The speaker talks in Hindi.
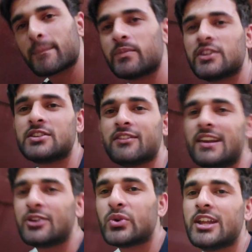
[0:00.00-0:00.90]
नीचे
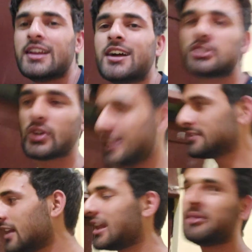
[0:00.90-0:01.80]
वाली कुंडी लगाता हूँ
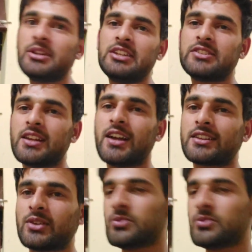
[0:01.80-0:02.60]
ऐसे ताला भी नीचे लगाता